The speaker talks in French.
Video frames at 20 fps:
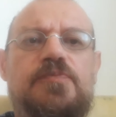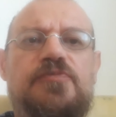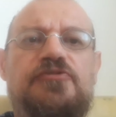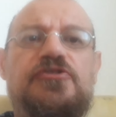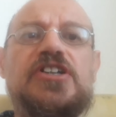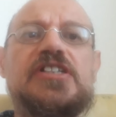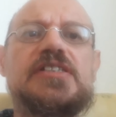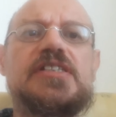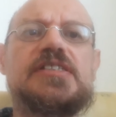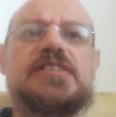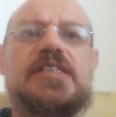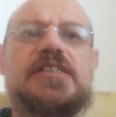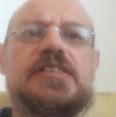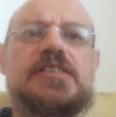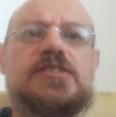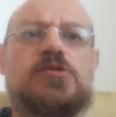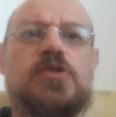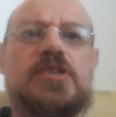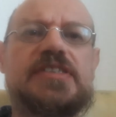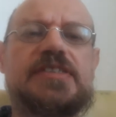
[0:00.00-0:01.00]
fin des années
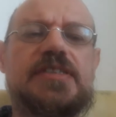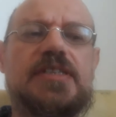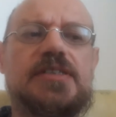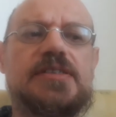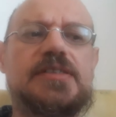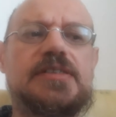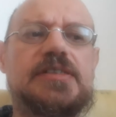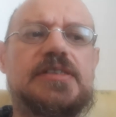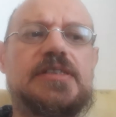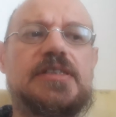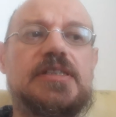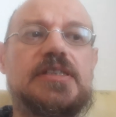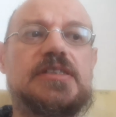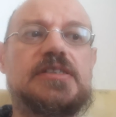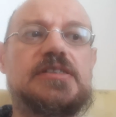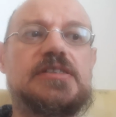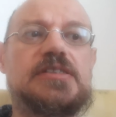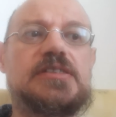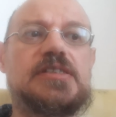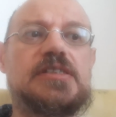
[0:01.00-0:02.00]
60 et
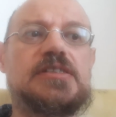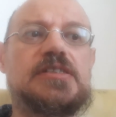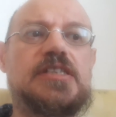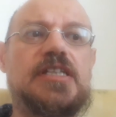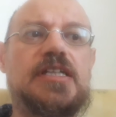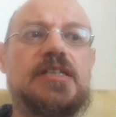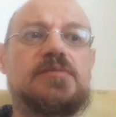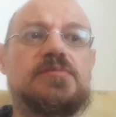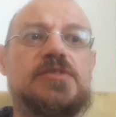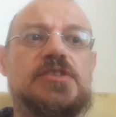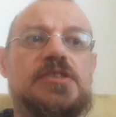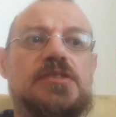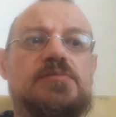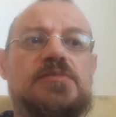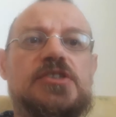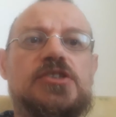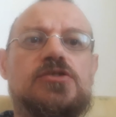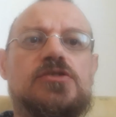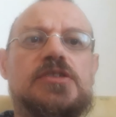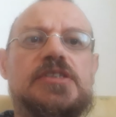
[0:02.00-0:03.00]
qui s'est terminé
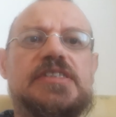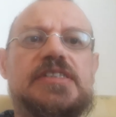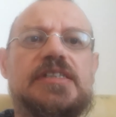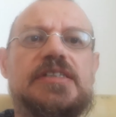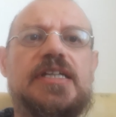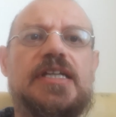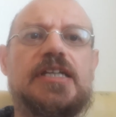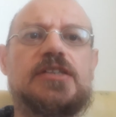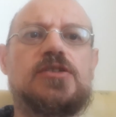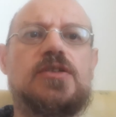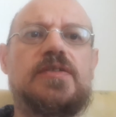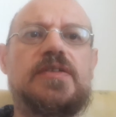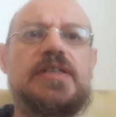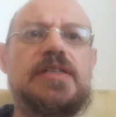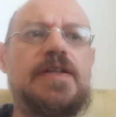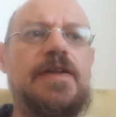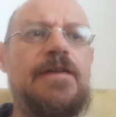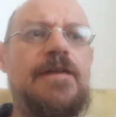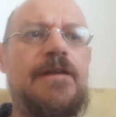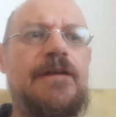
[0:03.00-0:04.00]
milieu des années
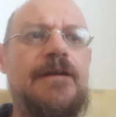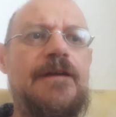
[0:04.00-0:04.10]
80.